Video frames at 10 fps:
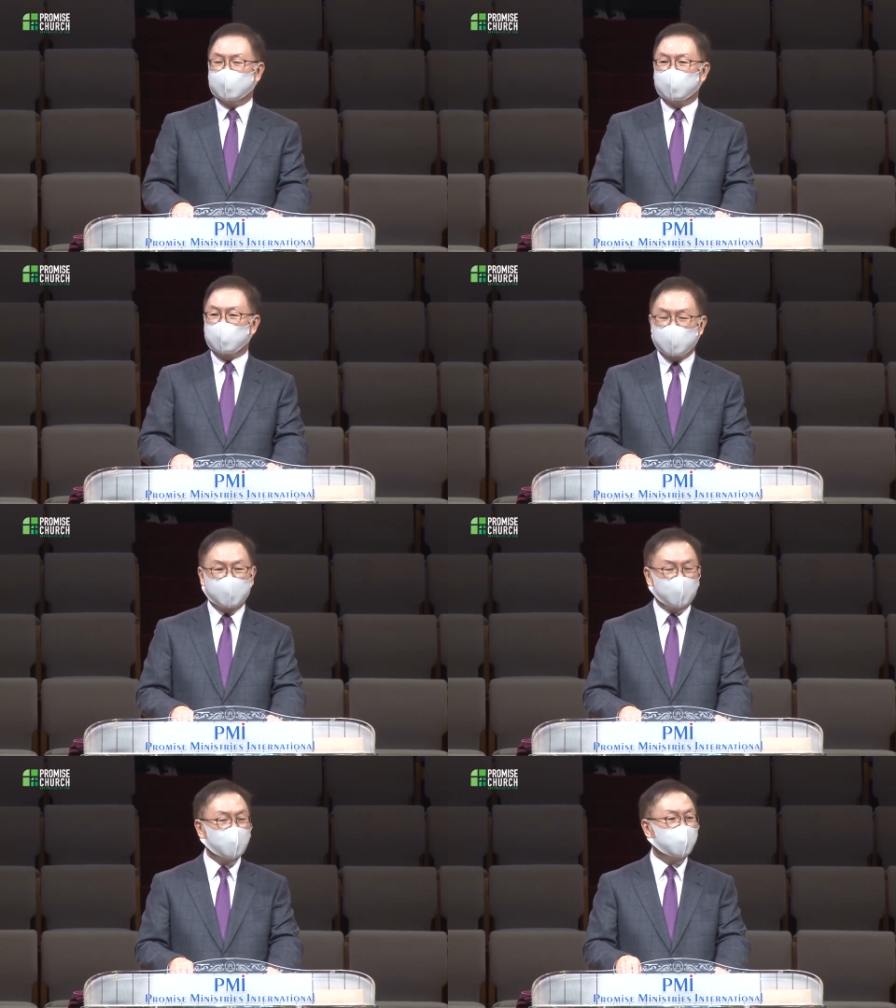
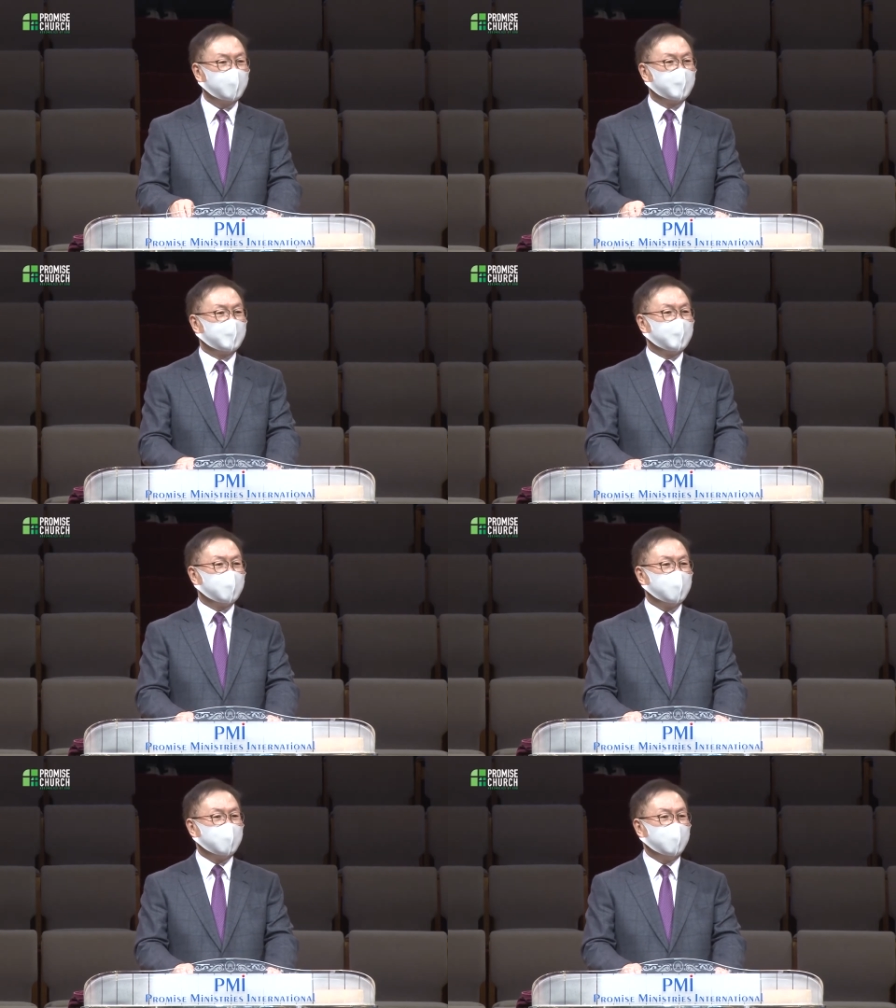주제로
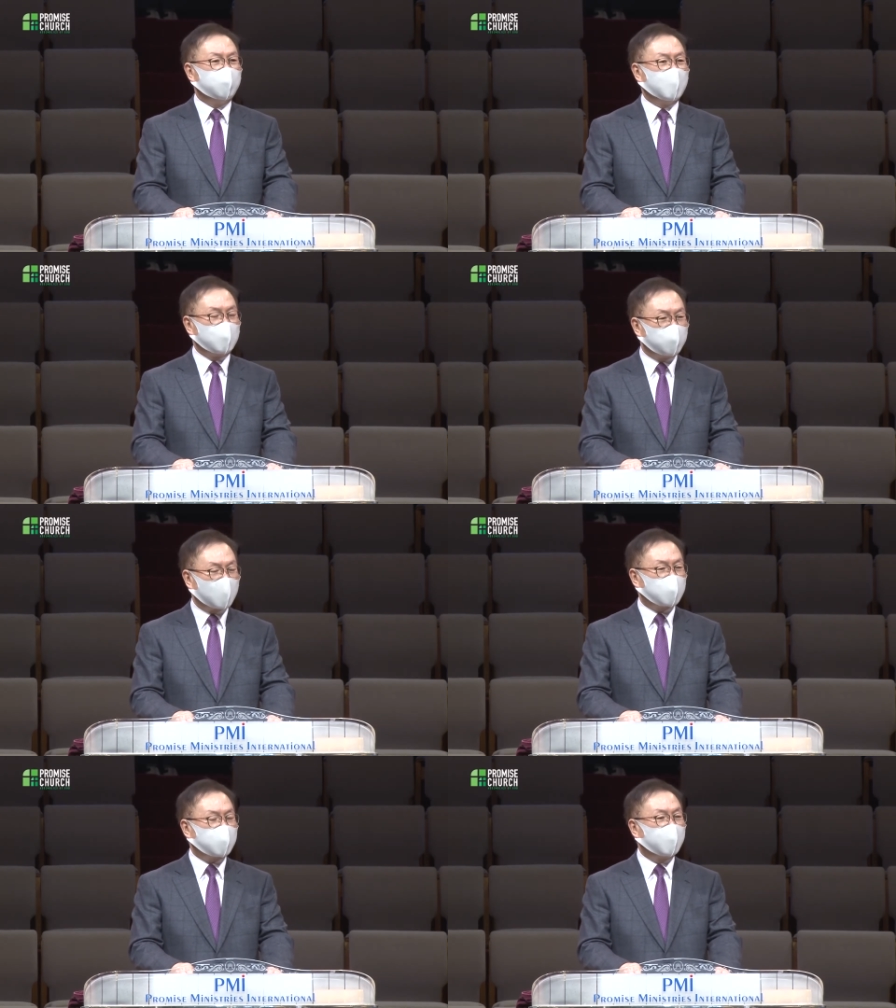이제
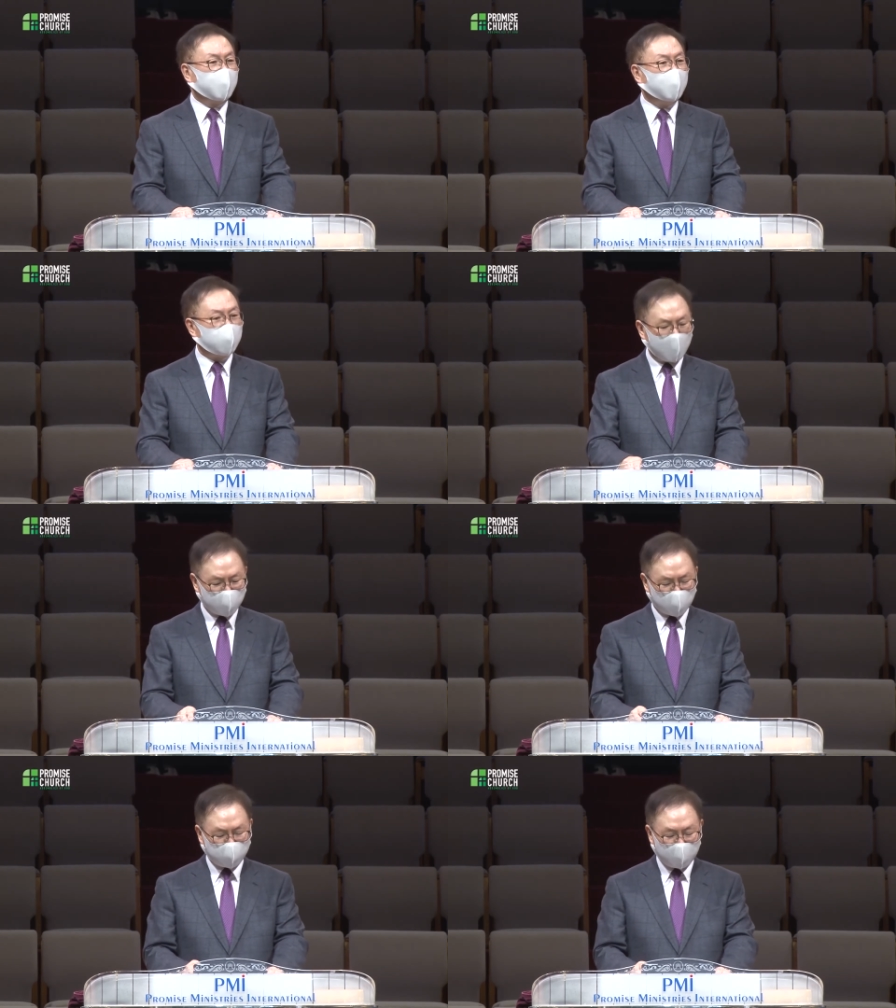마지막 시간에
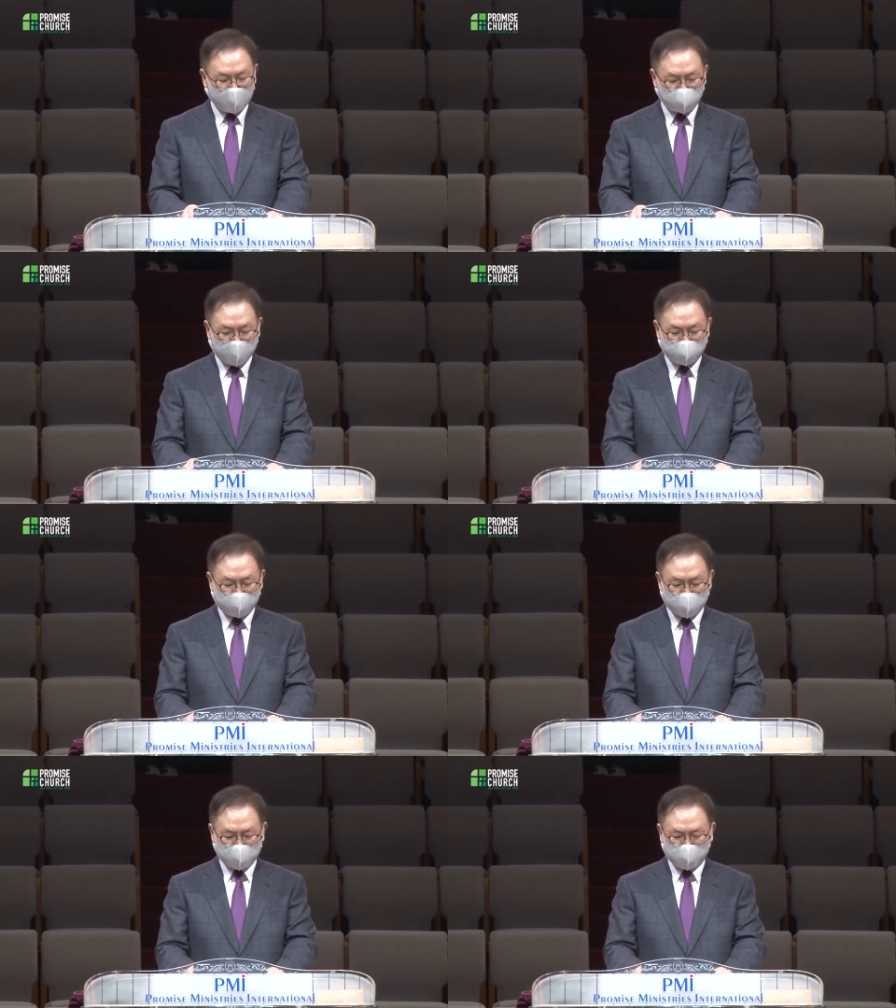말씀을 나누게 된
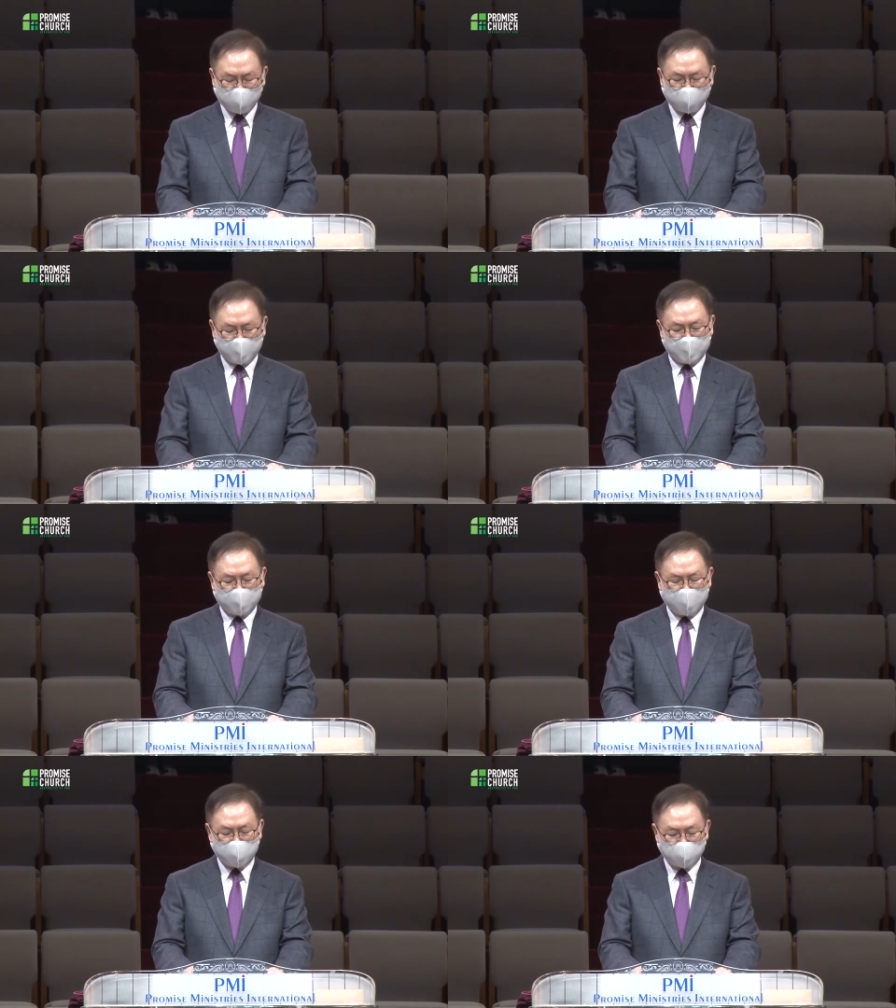것을
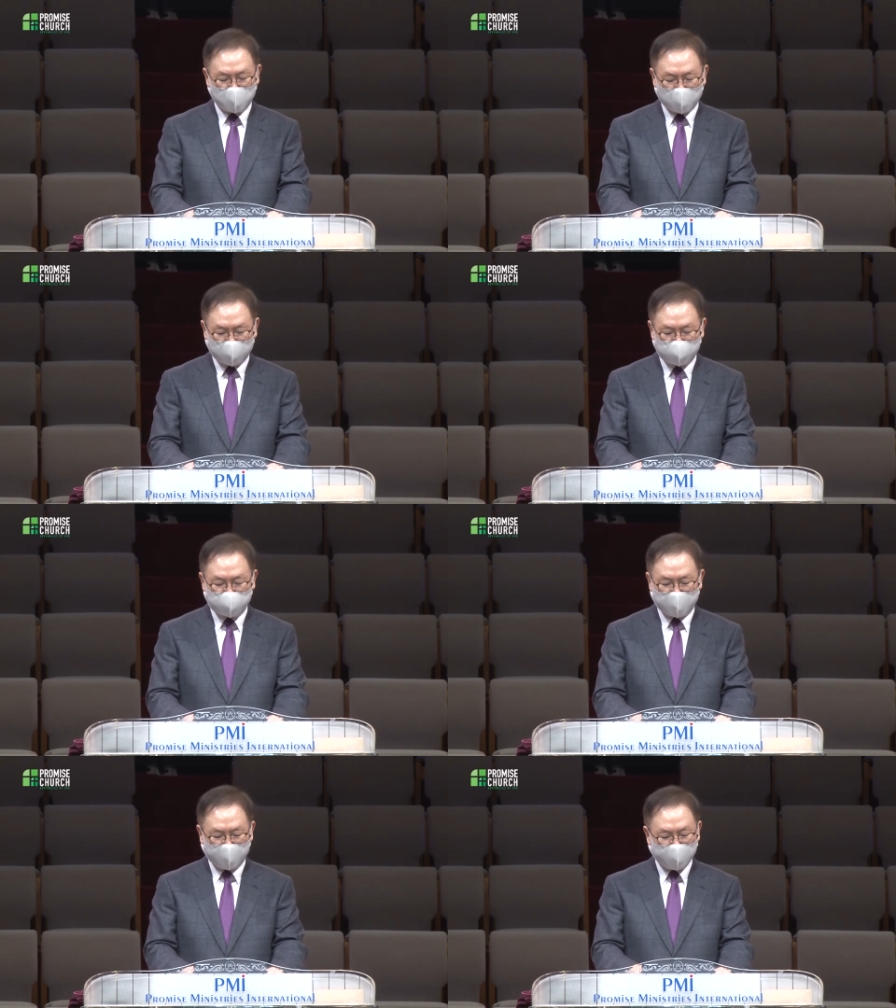아주 무척
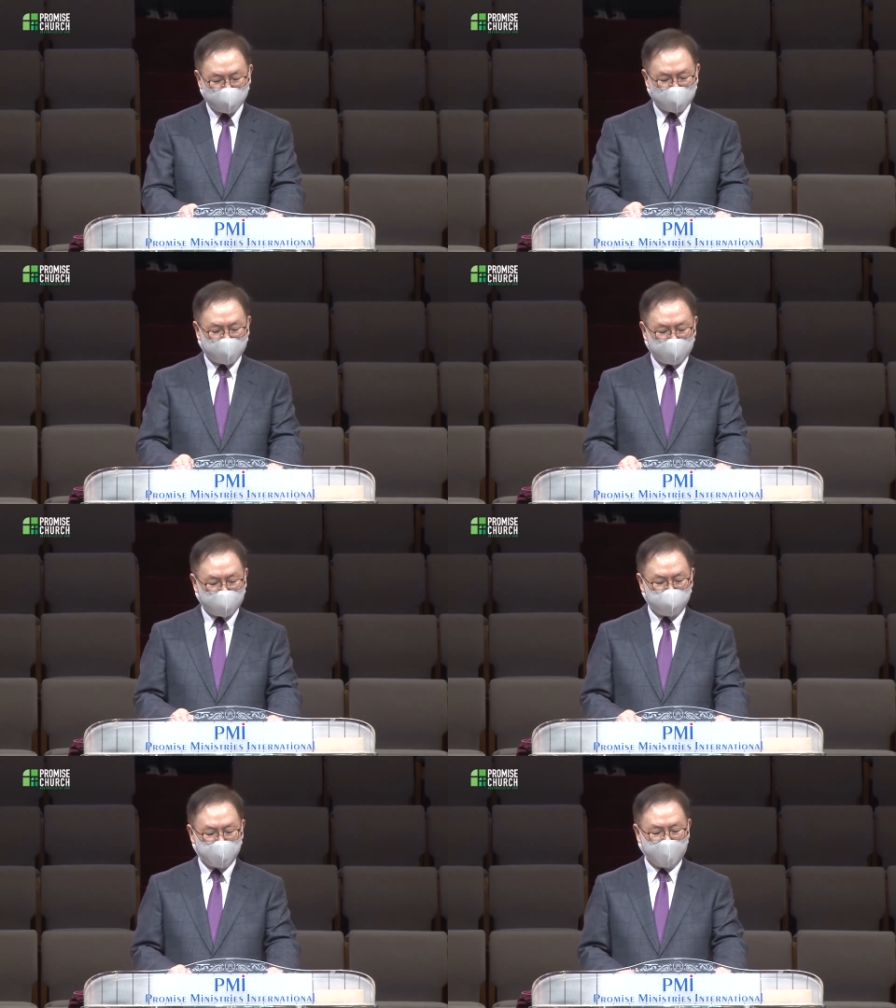기쁘게
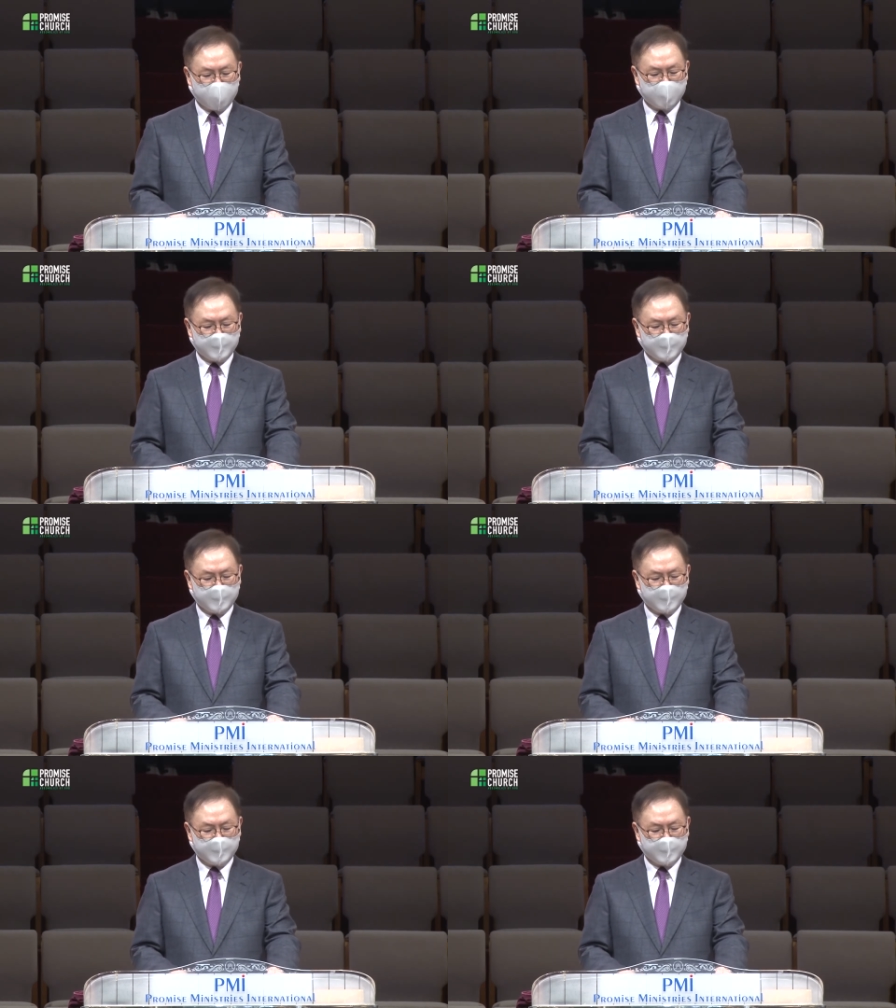생각합니다.